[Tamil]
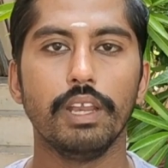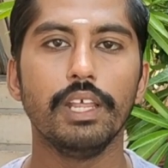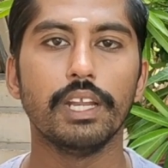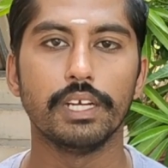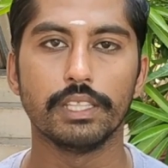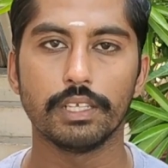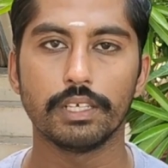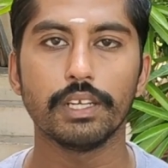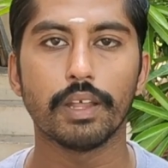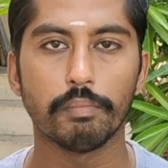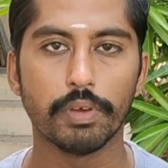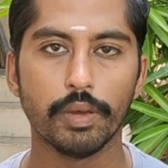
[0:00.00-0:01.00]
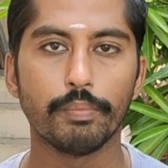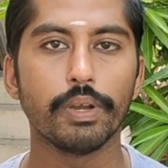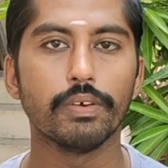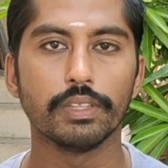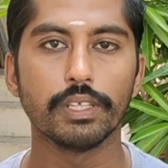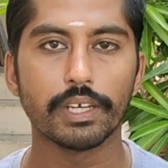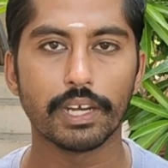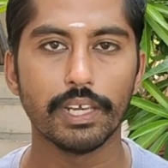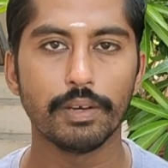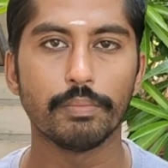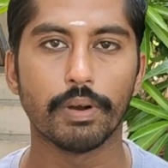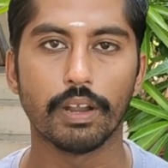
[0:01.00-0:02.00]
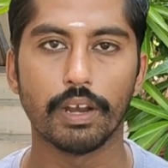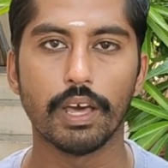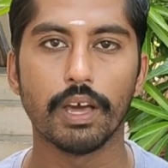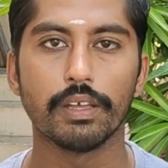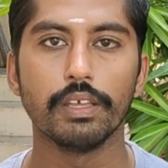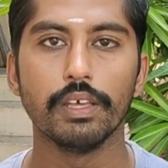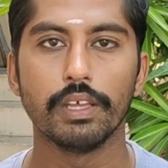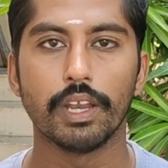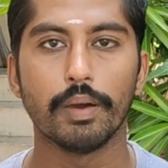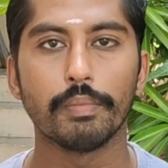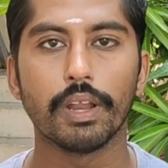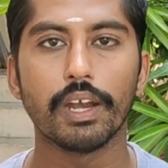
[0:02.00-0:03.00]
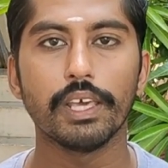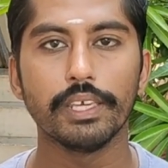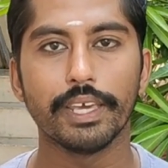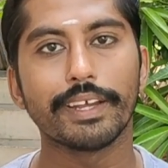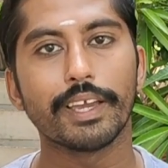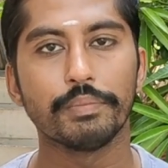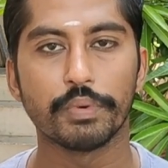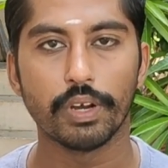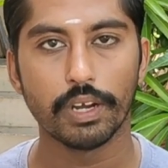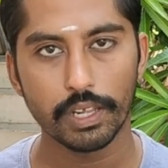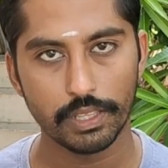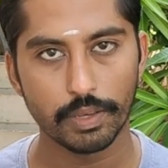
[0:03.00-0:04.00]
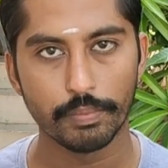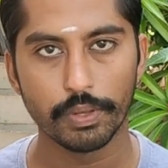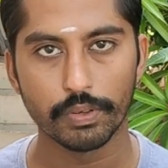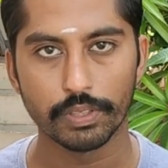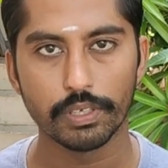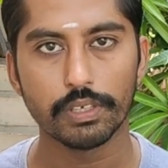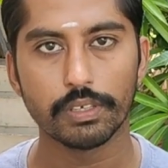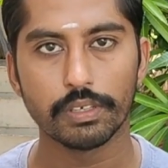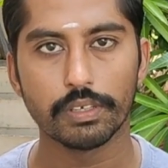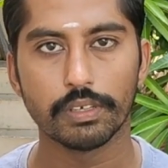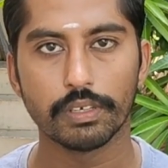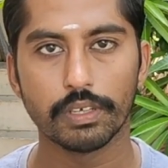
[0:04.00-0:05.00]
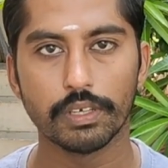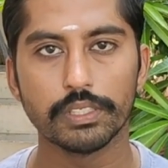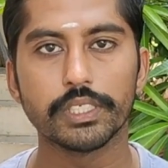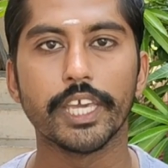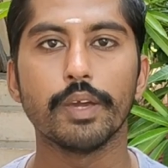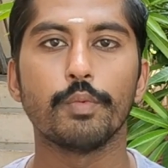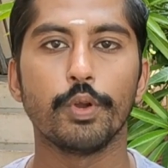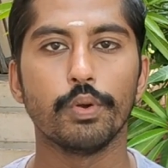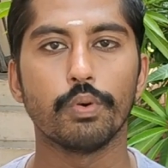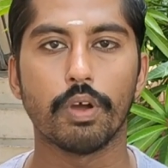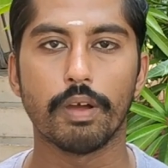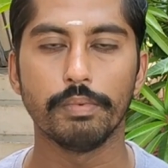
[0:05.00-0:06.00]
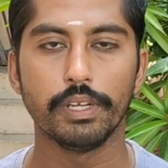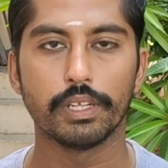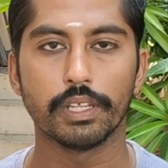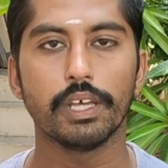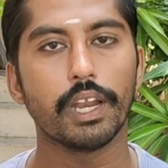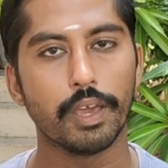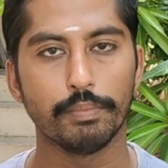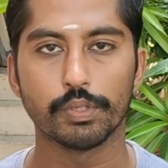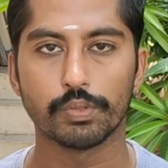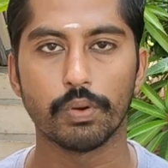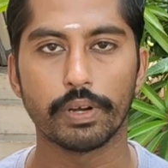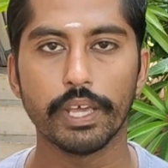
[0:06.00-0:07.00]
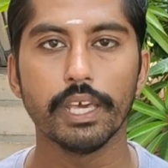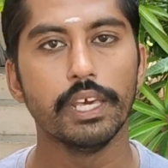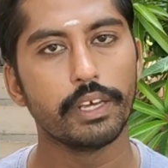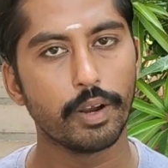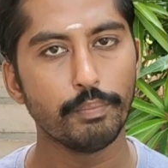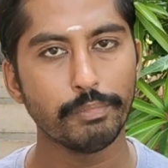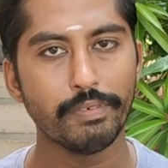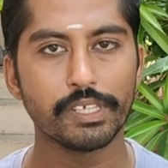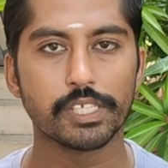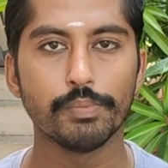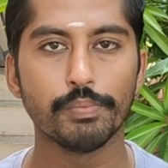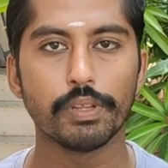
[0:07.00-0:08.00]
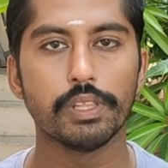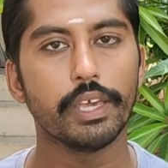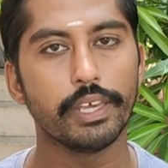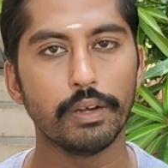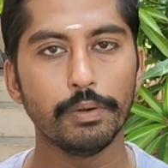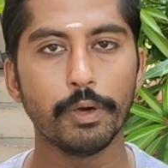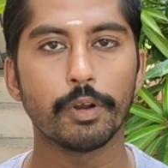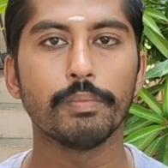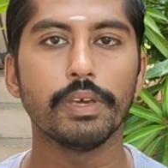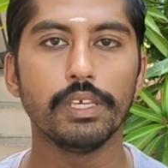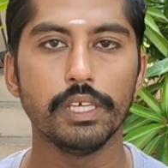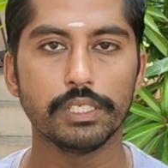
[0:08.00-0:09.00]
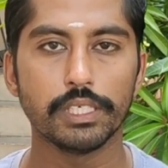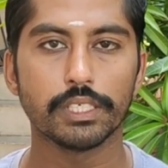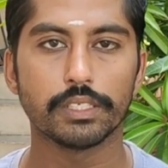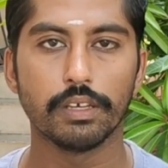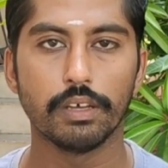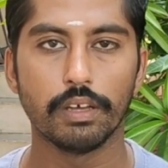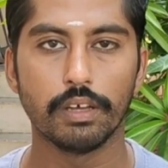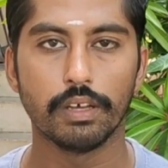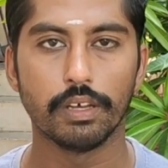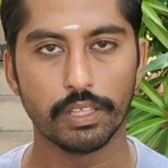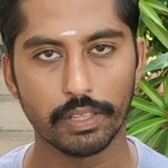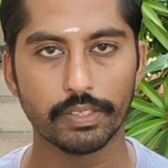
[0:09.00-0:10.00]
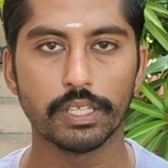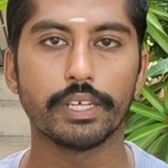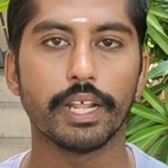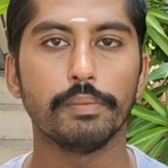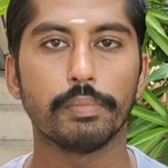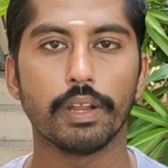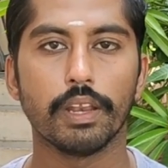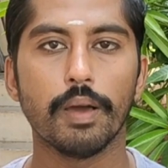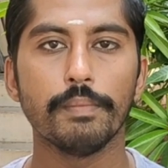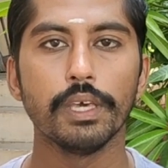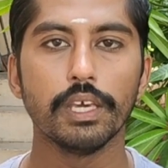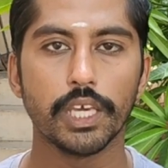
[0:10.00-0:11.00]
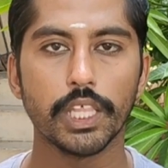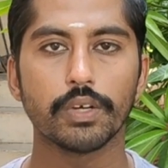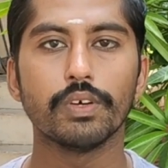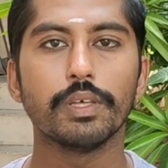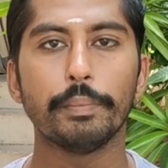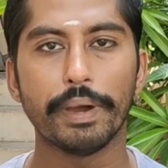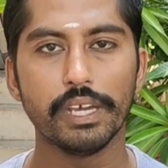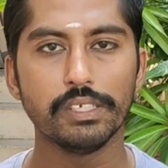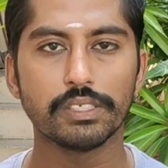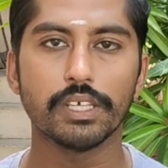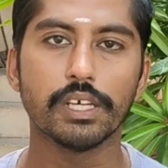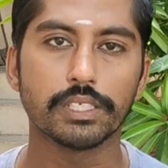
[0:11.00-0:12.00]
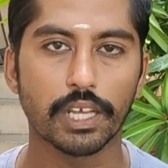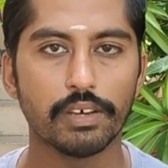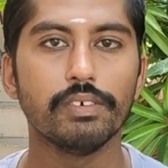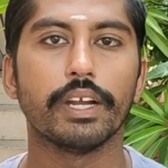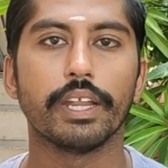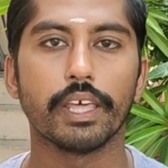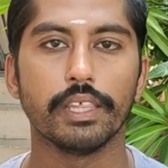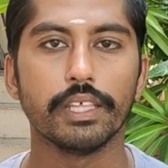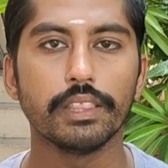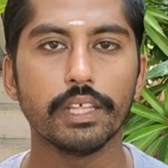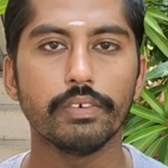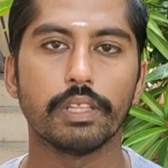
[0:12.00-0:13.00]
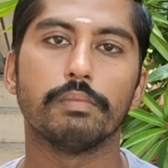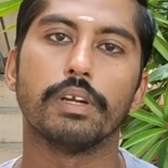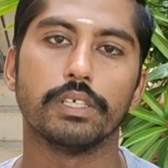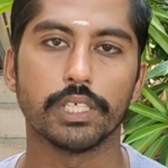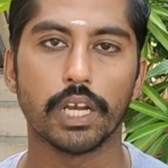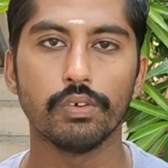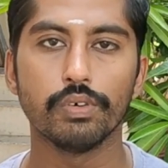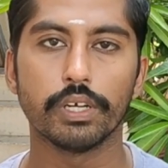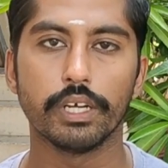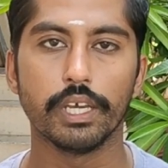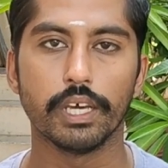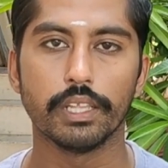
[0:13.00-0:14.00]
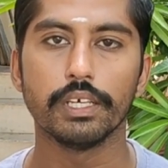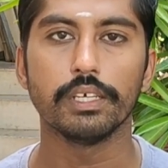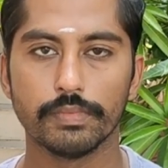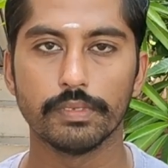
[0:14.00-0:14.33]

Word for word: வெளியில் எடுத்துட்டு நம்ம எப்படி வந்து க்ளீன் பண்ணலாம் நம்மளால் இயற்கை முறையில் இதை எப்படி வந்து செய்ய முடியும் அப்படின்றத நான் இப்போ சொல்கிறேன் ரொம்பவே சிம்பிள் தான் எல்லோருமே ஈஸியாக இதை வந்து ட்ரை பண்ணலாம் இதுக்கு வந்து பைசா செலவு கிடையாது எந்த விதமான செலவும் கிடையாது